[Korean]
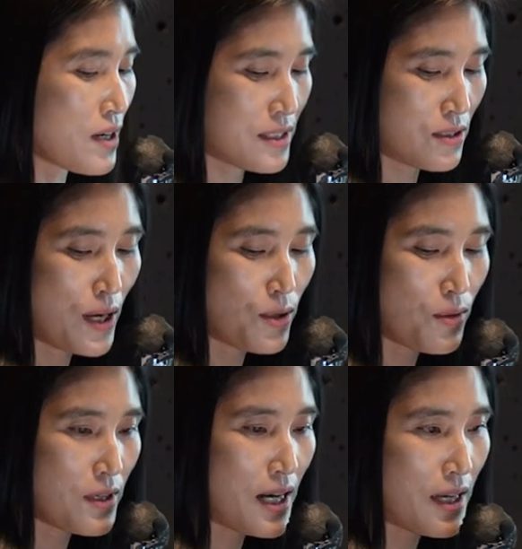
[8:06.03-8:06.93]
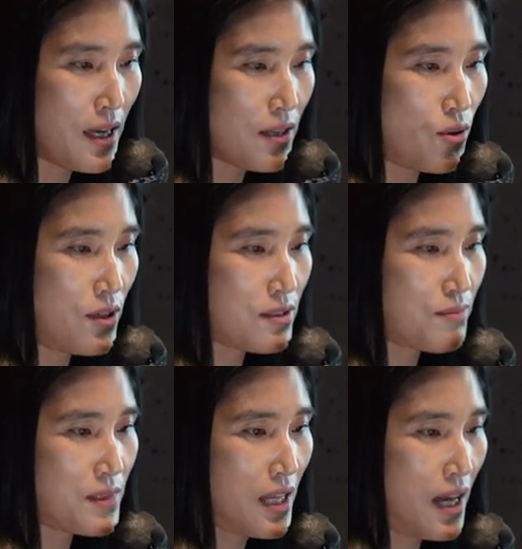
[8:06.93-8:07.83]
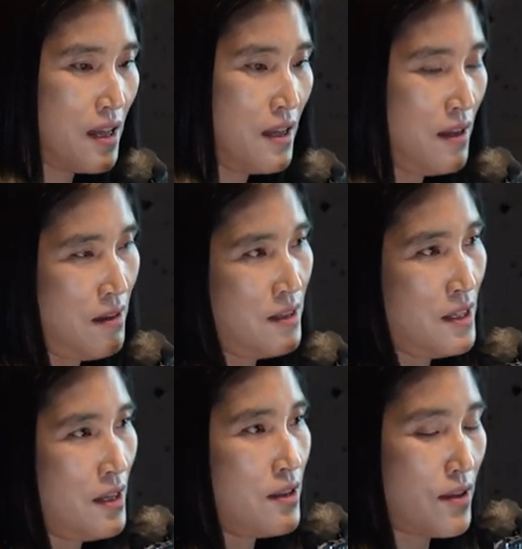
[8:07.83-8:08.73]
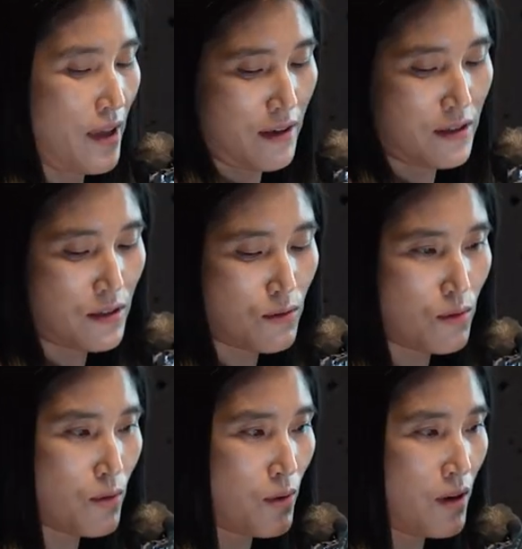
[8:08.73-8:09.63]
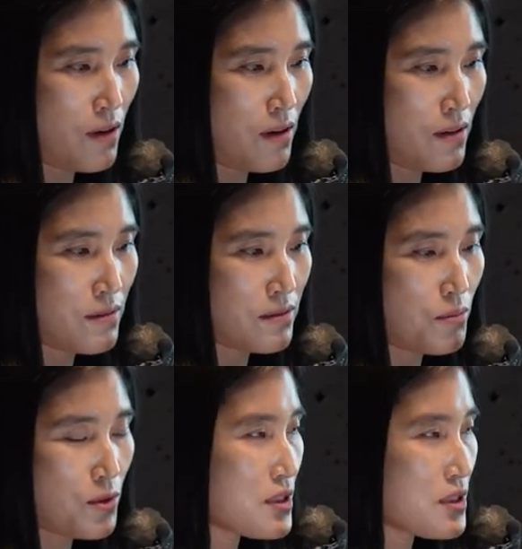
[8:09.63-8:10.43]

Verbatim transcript: 같이 활용을 하게 되었습니다. 네, 그리고 어 이제 뭐